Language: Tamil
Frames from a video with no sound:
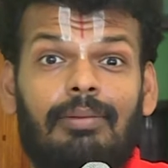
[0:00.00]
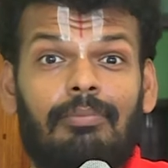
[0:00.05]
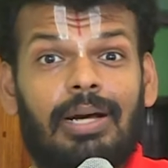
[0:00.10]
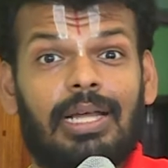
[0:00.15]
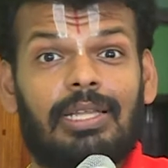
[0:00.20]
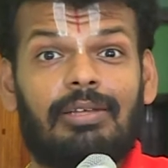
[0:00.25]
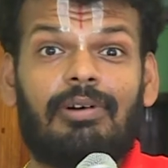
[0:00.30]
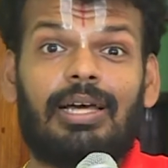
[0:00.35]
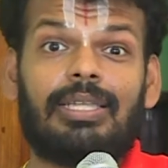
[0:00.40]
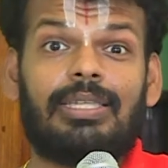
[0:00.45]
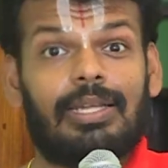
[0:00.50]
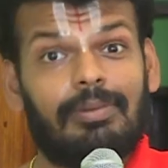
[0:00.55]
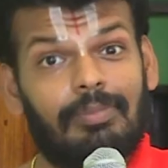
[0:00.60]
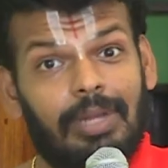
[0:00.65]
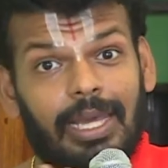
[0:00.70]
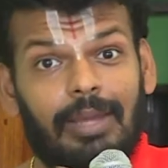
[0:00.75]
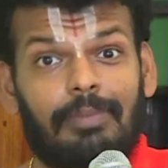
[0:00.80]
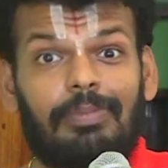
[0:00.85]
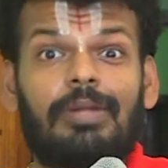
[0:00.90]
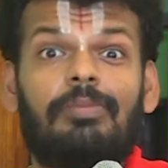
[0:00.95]
நம்பாதவா
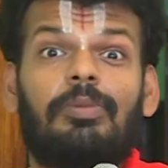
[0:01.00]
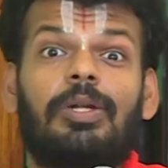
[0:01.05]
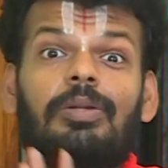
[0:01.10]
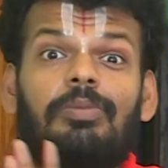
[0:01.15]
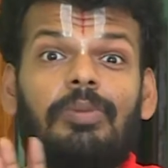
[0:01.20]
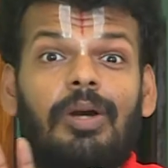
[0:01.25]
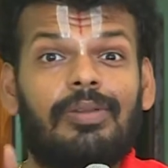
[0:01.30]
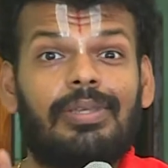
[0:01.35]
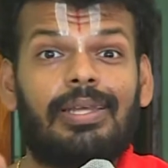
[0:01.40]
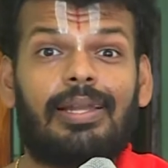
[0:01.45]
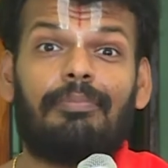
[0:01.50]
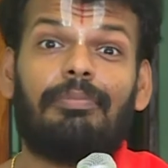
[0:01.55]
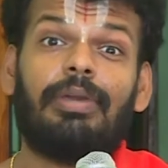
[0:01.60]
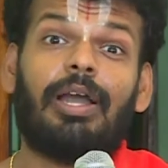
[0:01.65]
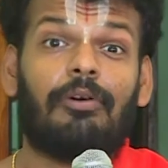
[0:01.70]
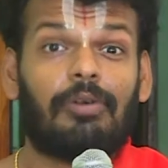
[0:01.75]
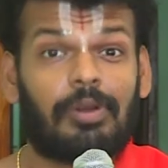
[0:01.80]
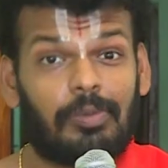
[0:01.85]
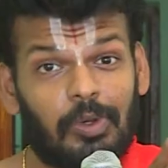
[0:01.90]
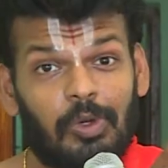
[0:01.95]
திருமலையப்பனை மட்டுமாவது நம்பி
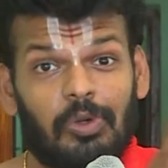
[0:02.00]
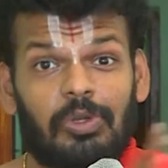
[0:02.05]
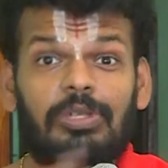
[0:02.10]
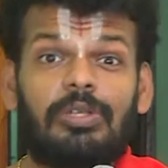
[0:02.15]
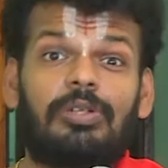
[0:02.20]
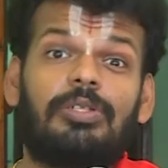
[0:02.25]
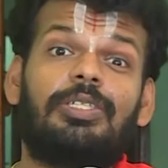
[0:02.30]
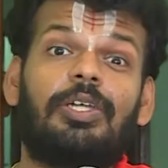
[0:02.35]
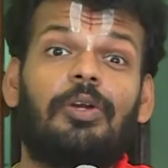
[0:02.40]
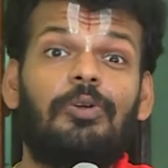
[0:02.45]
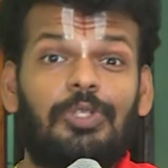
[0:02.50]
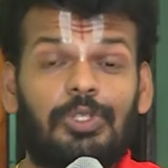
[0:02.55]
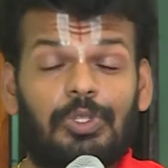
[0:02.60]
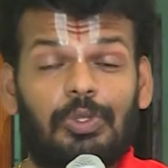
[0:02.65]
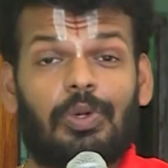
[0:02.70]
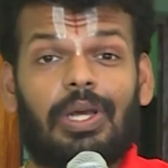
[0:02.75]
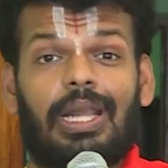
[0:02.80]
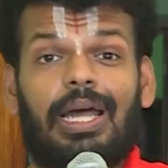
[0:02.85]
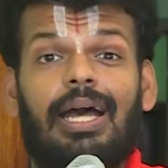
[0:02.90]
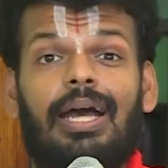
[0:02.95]
அவரை போய் ஒரு தடவை
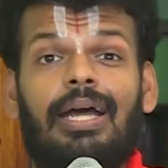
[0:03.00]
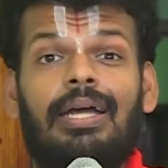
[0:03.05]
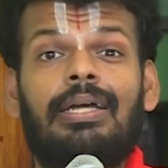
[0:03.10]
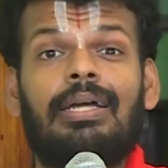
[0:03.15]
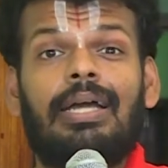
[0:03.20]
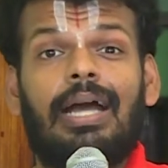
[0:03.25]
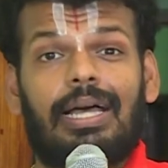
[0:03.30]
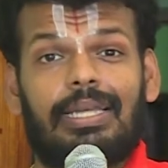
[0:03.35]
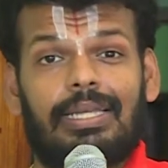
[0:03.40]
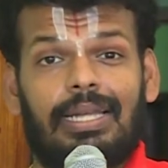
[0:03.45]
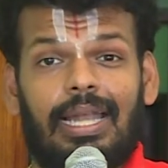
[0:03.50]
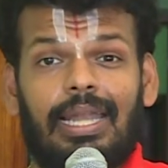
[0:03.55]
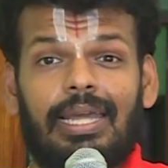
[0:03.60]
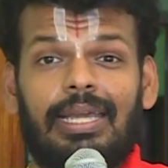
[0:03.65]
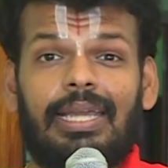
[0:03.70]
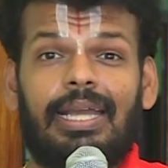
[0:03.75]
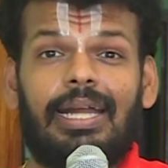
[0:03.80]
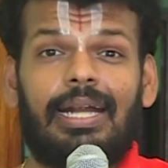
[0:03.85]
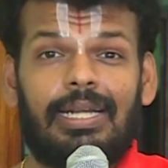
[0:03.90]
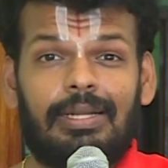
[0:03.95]
சேவிச்சுட்டு வரா அதனால்
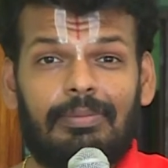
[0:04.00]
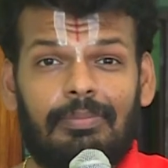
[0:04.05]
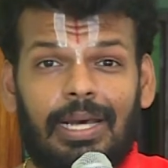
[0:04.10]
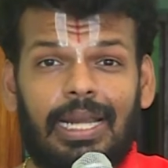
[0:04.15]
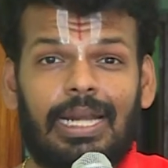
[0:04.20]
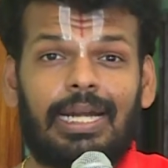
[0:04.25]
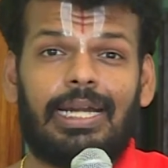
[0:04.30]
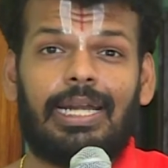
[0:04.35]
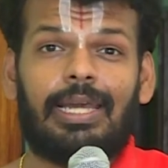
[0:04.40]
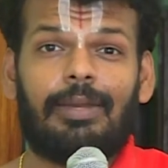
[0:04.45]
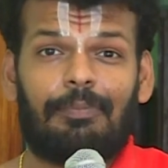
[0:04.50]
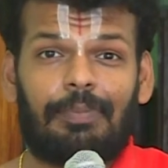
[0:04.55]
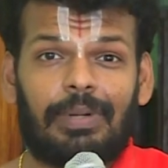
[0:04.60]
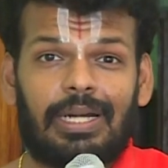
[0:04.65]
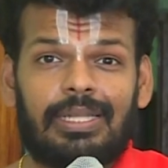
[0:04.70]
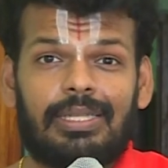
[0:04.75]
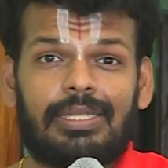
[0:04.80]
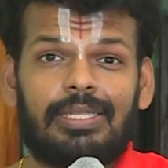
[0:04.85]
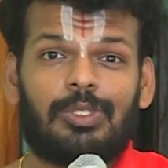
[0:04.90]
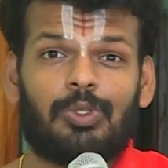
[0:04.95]
ஏழு மரங்களை
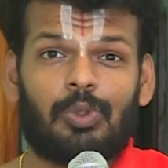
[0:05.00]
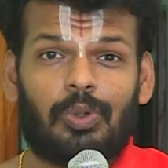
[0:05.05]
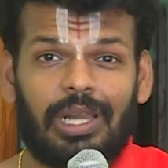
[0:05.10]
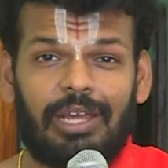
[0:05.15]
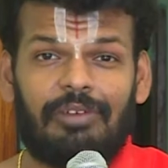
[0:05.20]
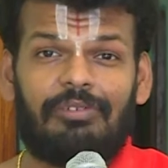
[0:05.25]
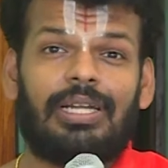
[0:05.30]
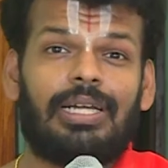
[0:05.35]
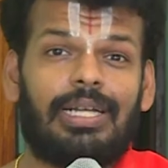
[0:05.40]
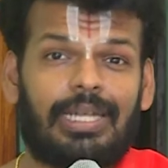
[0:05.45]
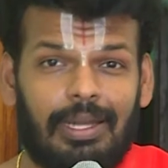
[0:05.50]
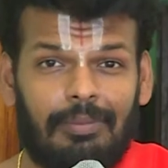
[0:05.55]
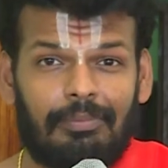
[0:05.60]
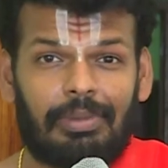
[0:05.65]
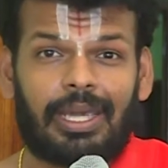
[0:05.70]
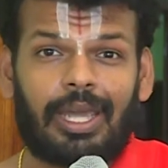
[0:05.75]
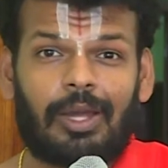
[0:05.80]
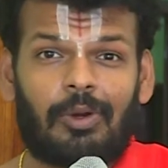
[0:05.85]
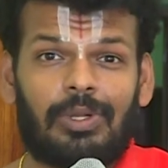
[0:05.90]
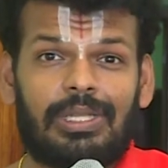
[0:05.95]
பிளந்து சுக்ரீவனுக்கு
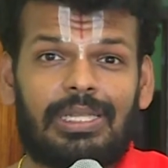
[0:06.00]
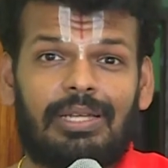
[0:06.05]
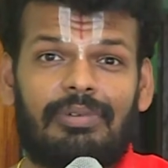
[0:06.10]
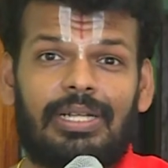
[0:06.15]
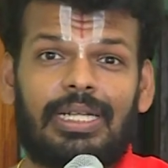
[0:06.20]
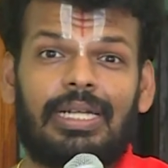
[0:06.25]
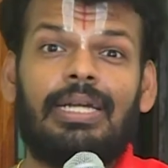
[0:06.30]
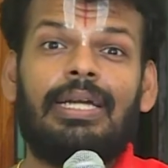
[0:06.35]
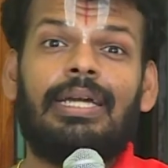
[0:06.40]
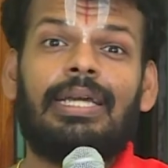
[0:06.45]
நம்பிக்கை கொடுத்தவன்